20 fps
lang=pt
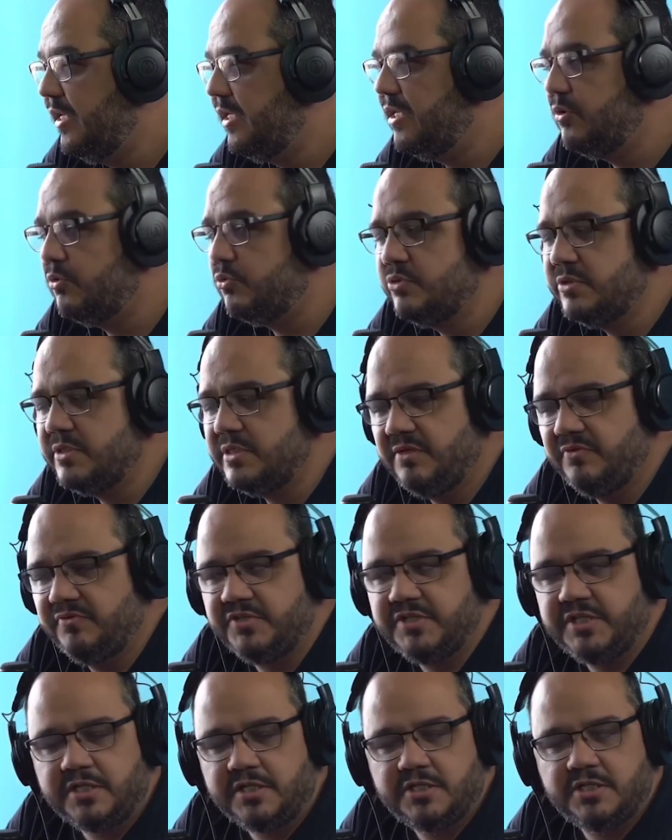que inclusive,
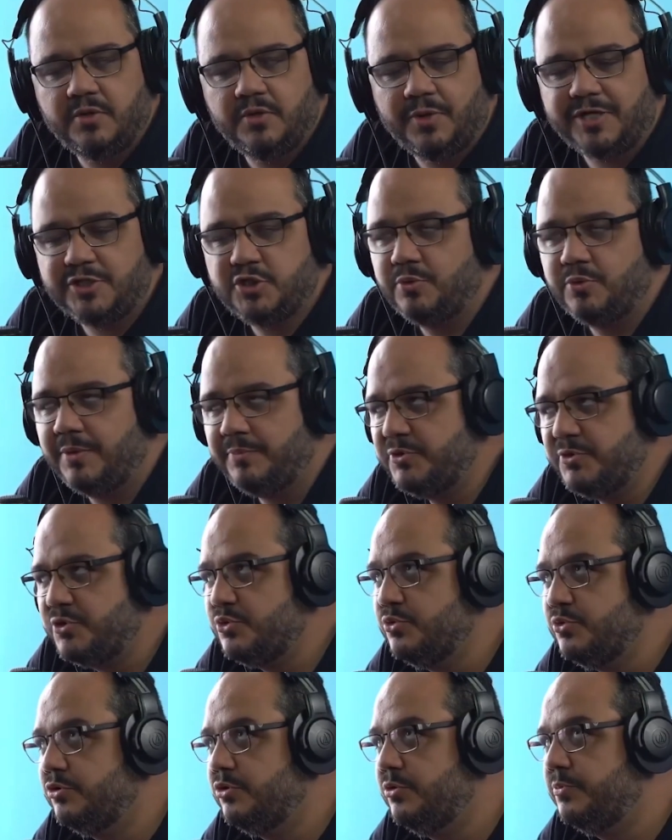gente, eu acho um
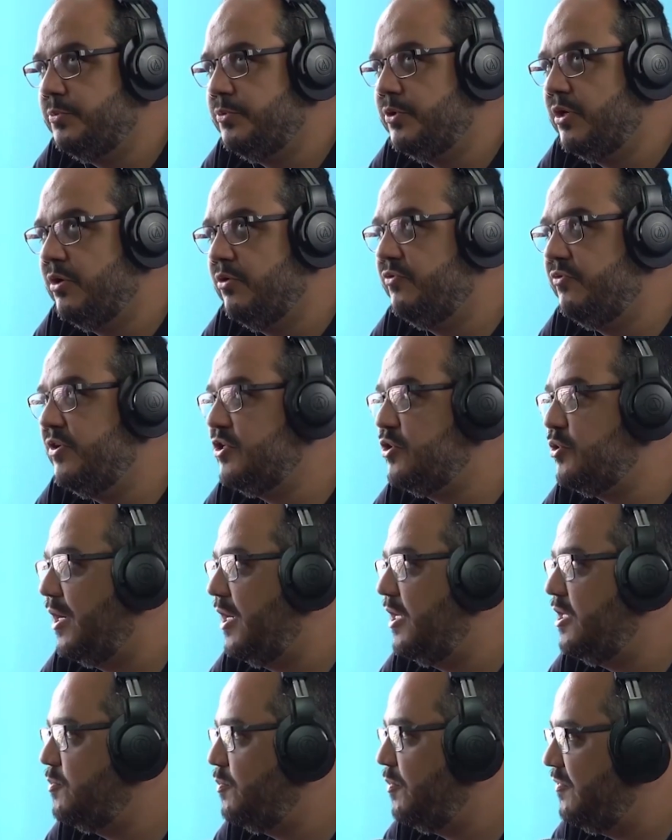absurdo, porque eu vejo a
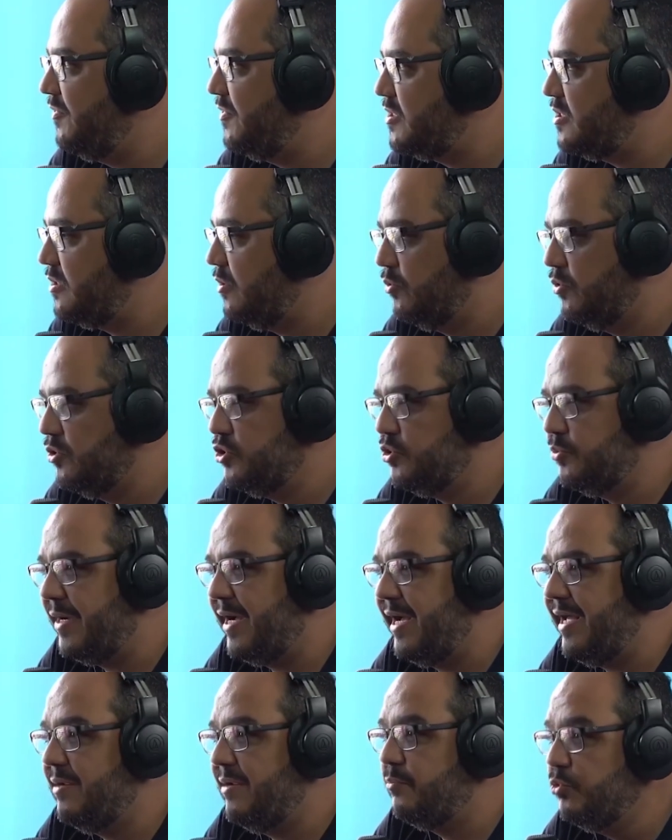área de prevenção hoje uma
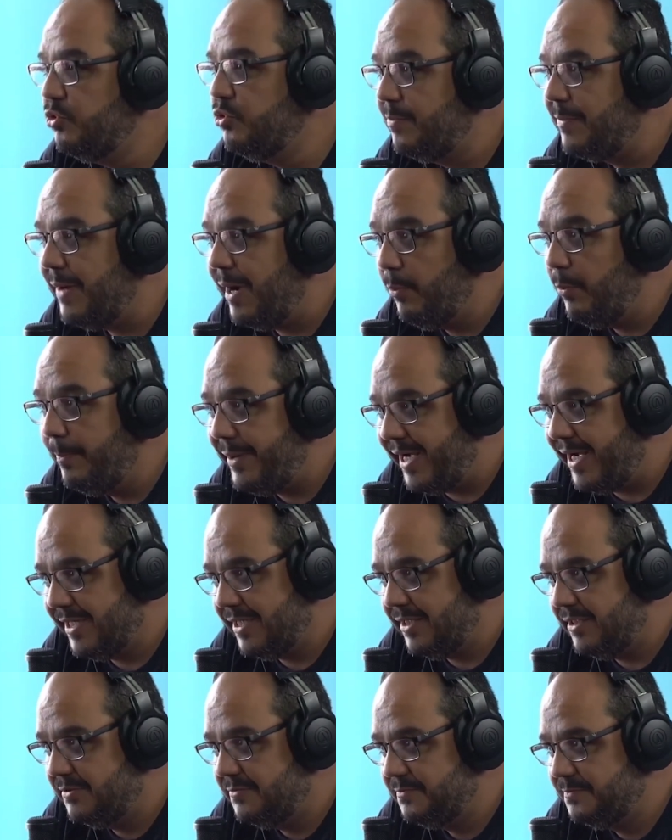área muito mal
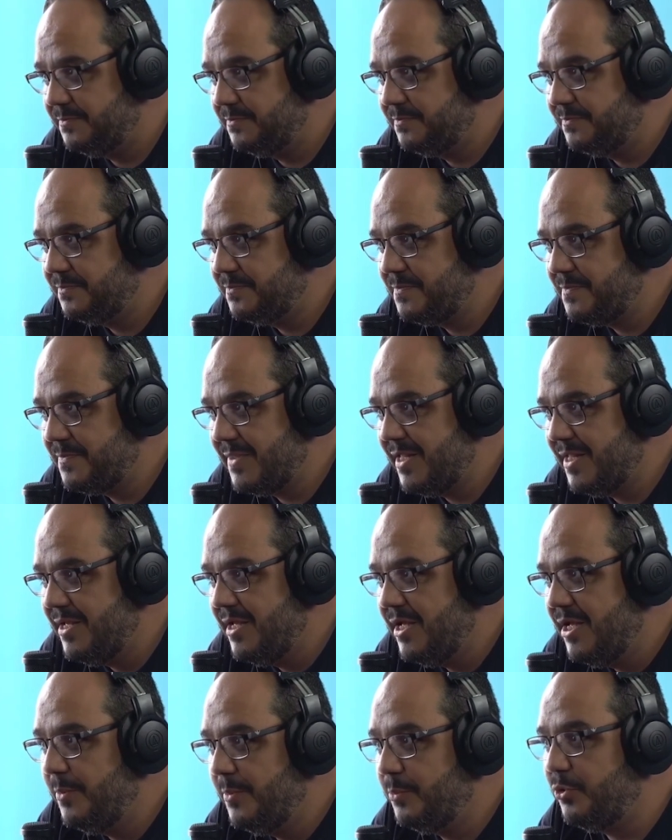paga.
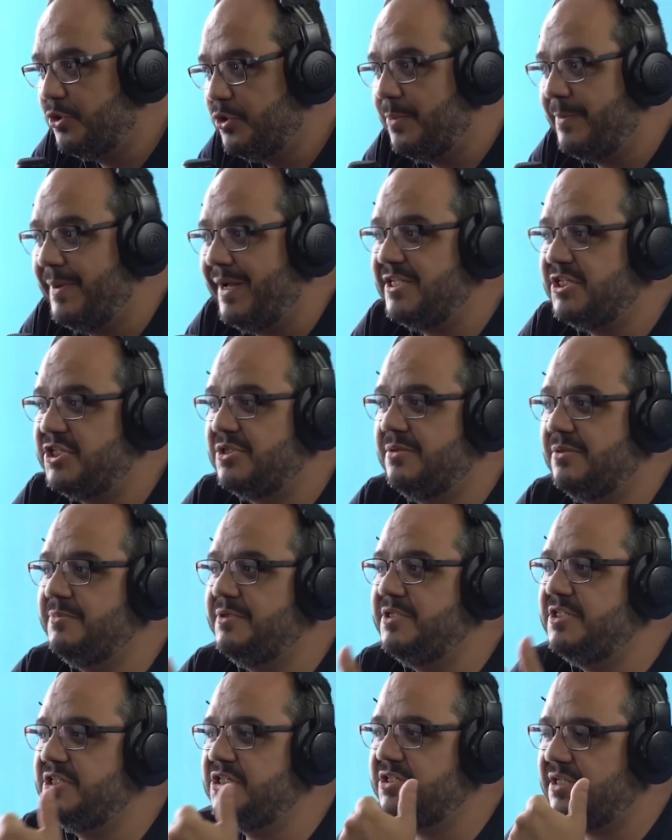Porque é uma área
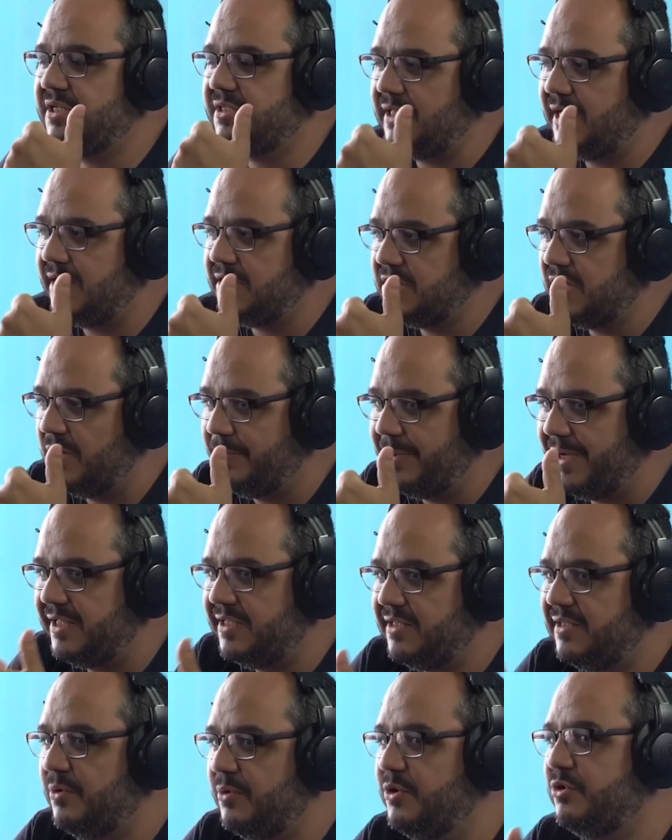extremamente estratégica, é uma área
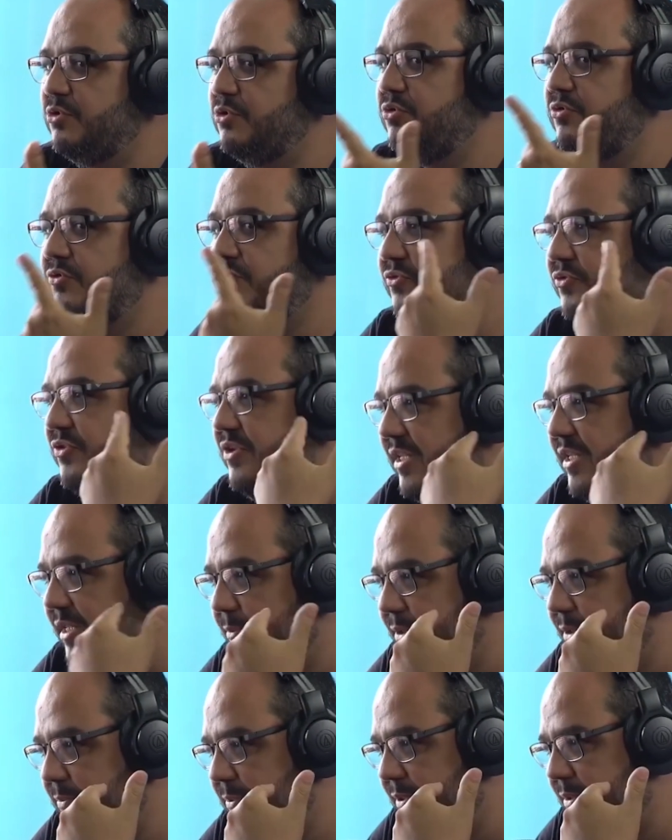que dá um retorno filha da
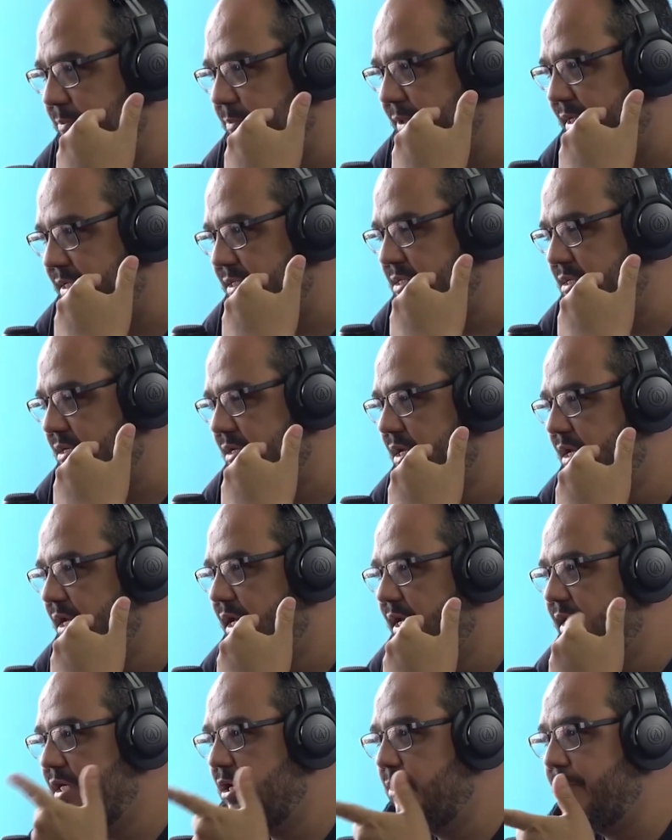mãe para a empresa,
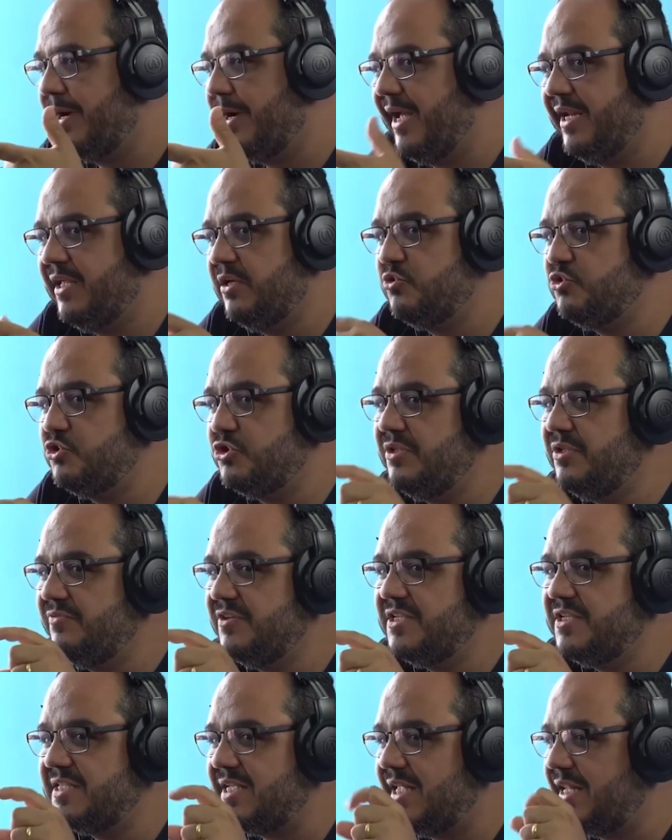e é uma área que os
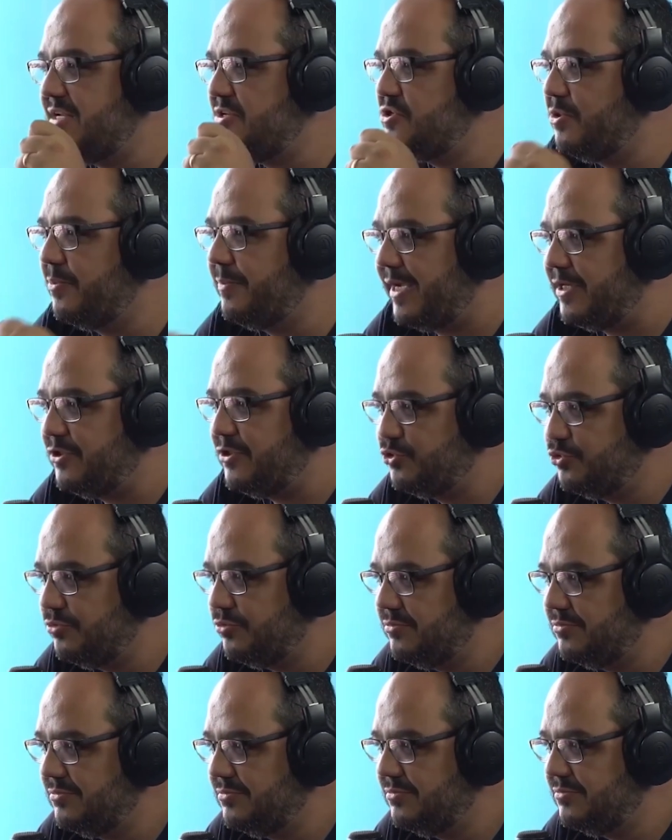níveis de salário são baixos.
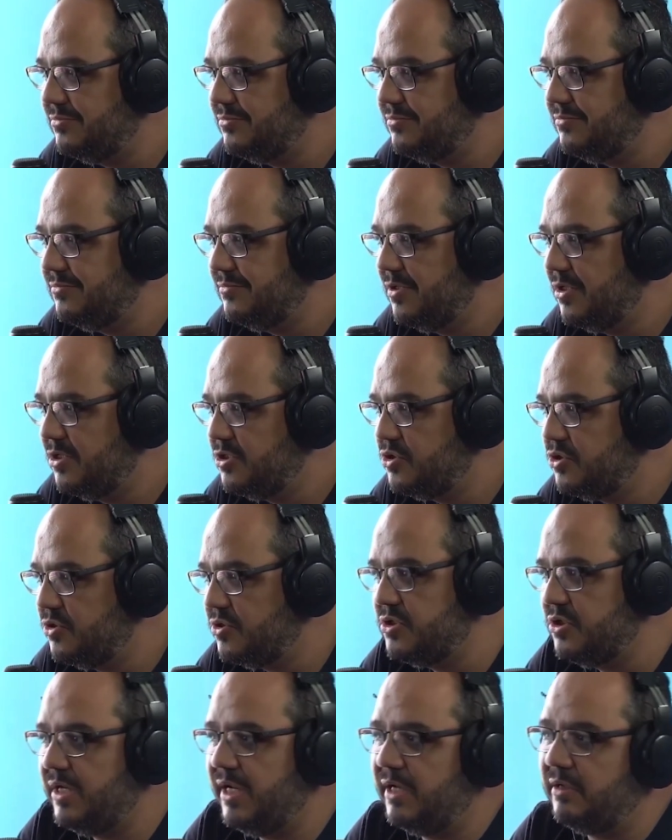Se
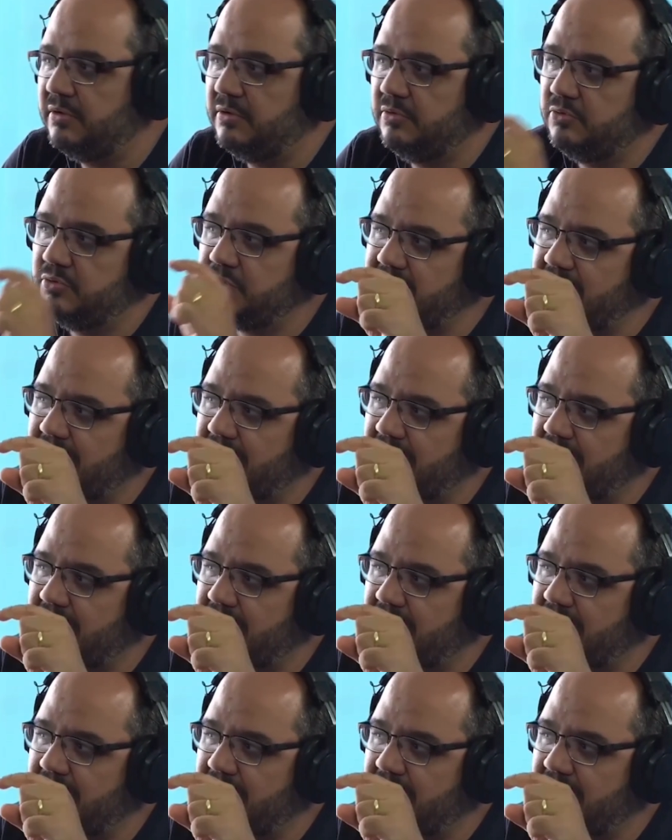você olhar o